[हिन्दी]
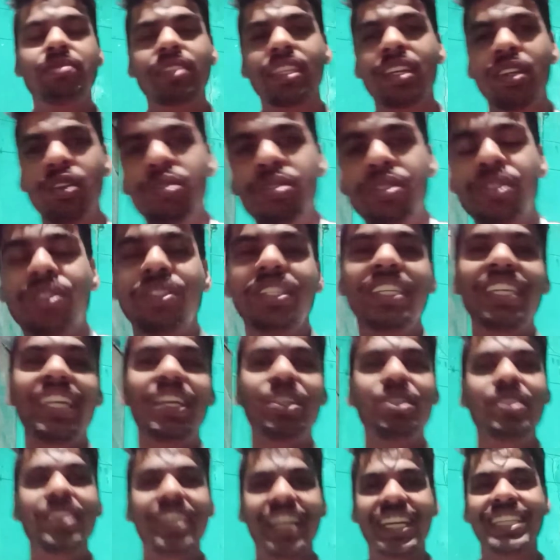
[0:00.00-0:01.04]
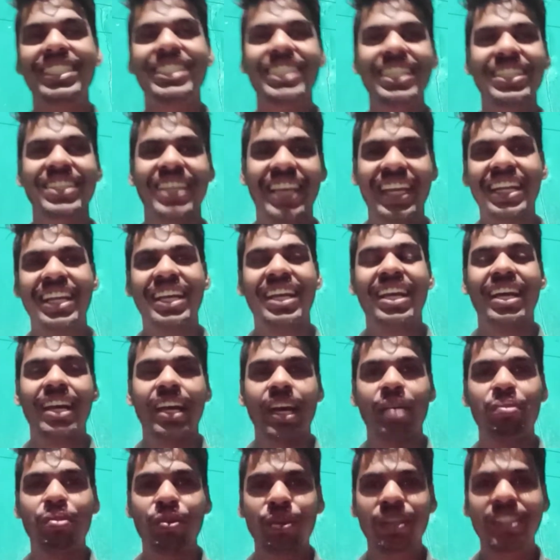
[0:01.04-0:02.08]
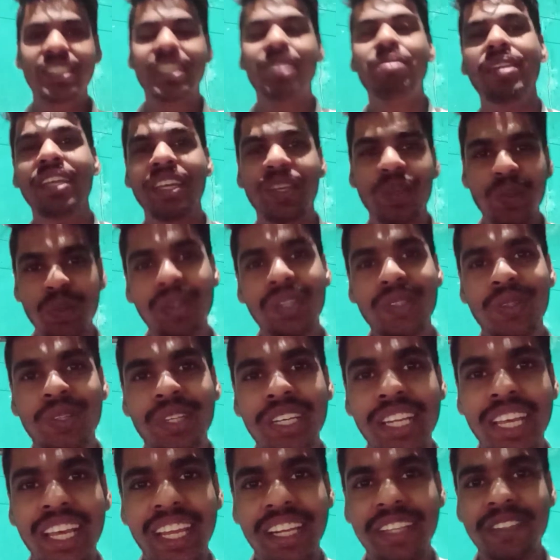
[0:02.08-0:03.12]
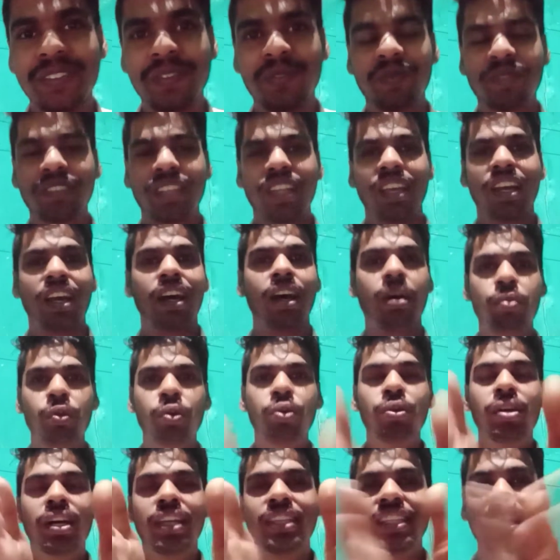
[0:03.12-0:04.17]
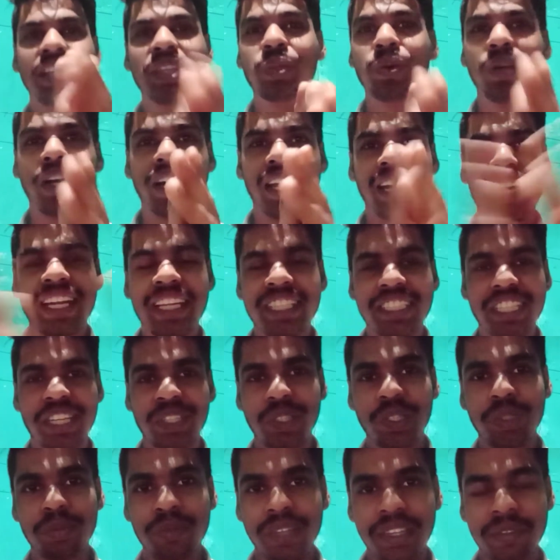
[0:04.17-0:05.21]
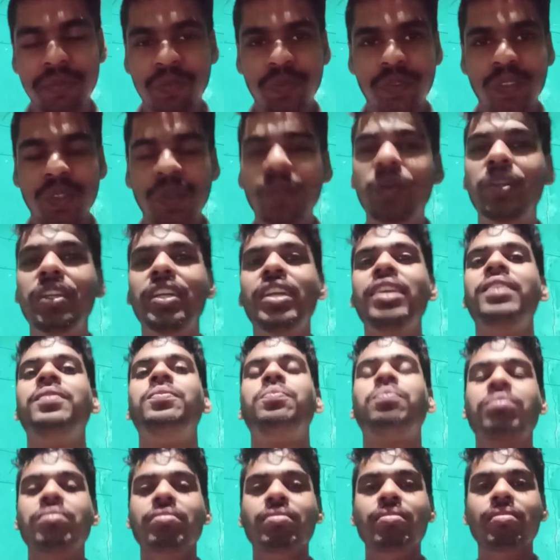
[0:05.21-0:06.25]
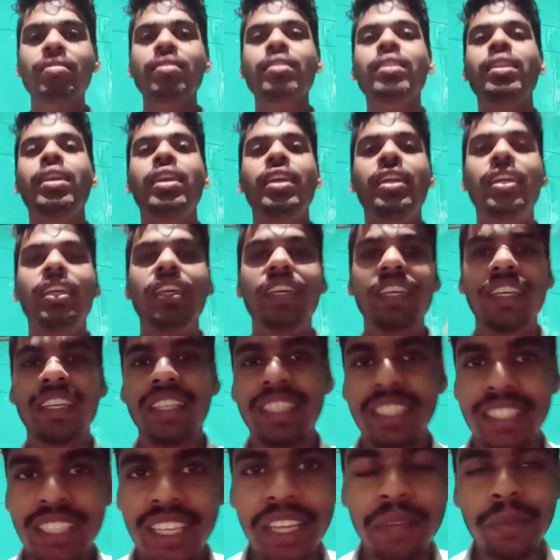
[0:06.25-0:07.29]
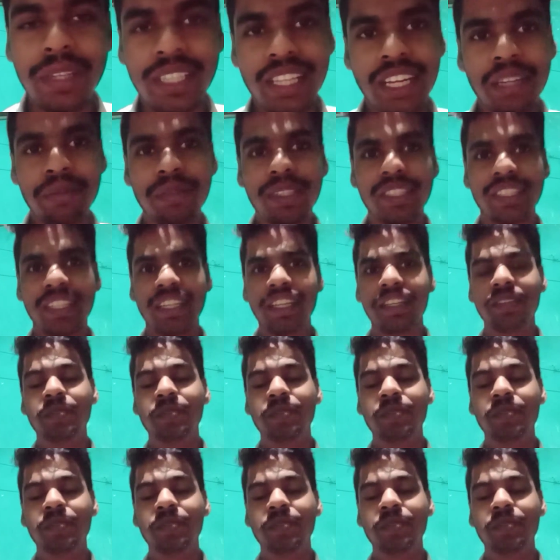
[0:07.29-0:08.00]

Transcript: रो, रो नहीं रहा हूँ हंस रहा हूँ यार आप लोगों के सामने रोऊंगा थोड़ी ना यार आप लोगों का दिल दुखाना नहीं चाहता हूँ मैं ओके ये है प्रधानमंत्री